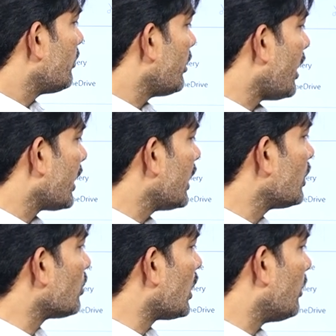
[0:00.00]
మేము
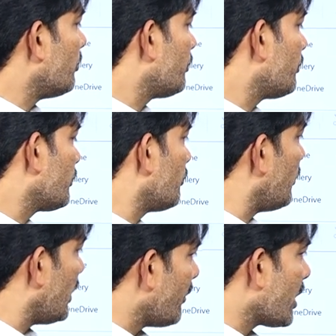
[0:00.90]
అడిగేది కూడా
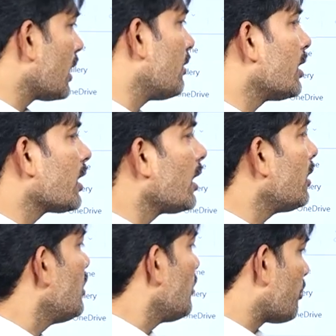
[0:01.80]
మేము అడగడం అంటే
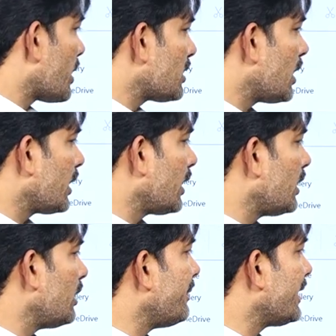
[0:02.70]
ప్రజలు
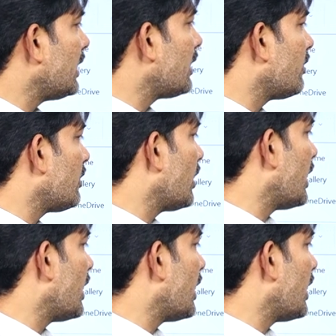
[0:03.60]
అడిగేది మిగిలినటువంటి